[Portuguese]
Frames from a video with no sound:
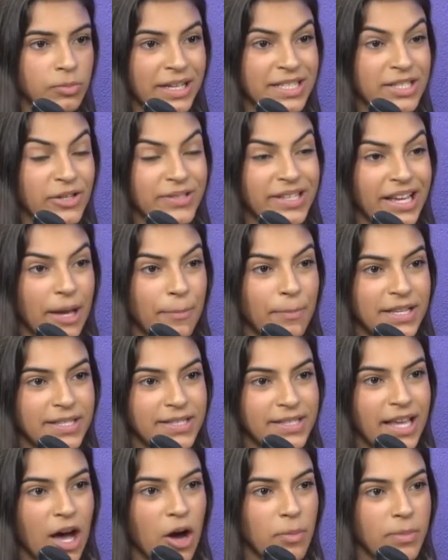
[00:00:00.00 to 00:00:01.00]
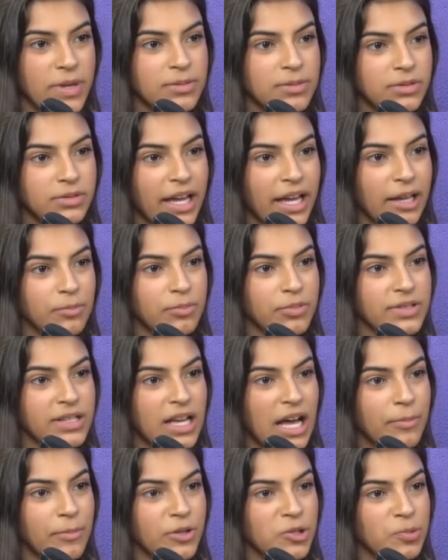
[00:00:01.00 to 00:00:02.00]
Mas eu sei apreciar ao mesmo tempo,
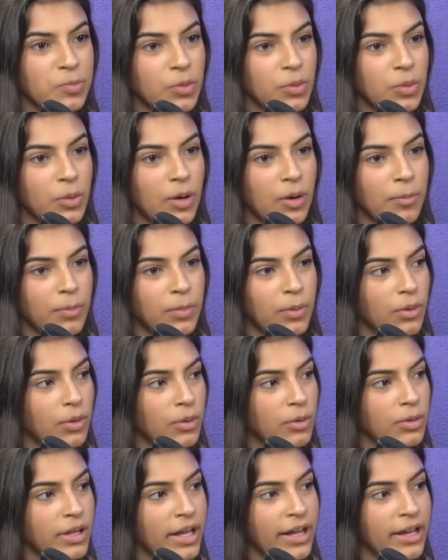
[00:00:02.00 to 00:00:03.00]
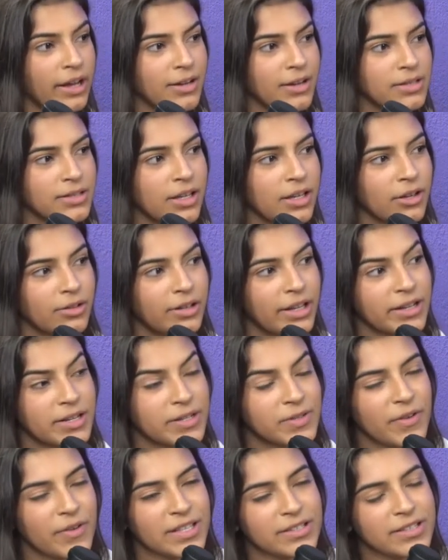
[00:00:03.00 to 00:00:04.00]
sabe? Tipo, pô, o Lakers. O que, que o
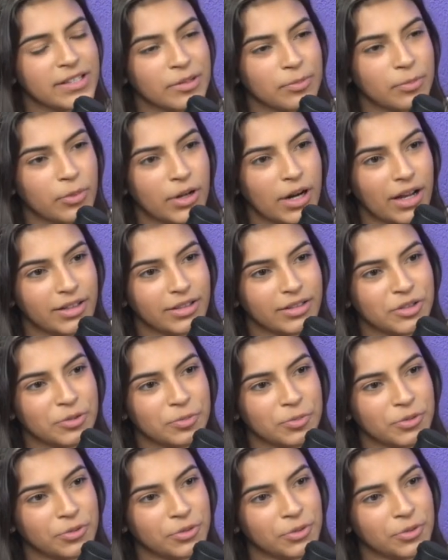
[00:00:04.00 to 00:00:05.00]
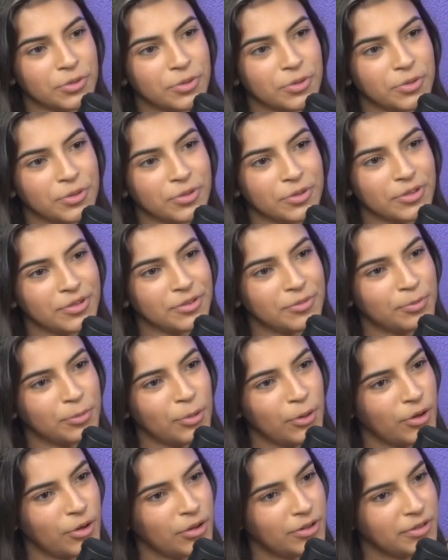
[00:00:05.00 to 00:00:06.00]
Lakers fez essa temporada? Tipo,
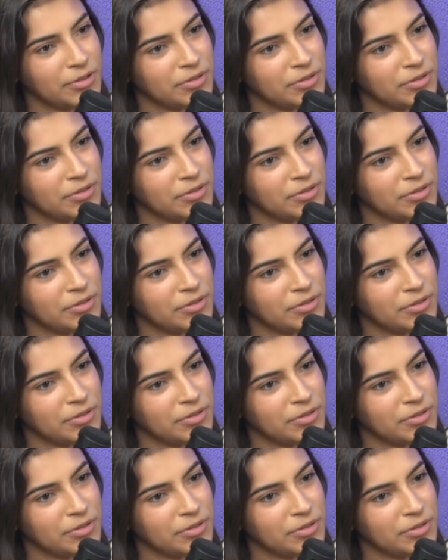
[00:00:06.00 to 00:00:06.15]
pô.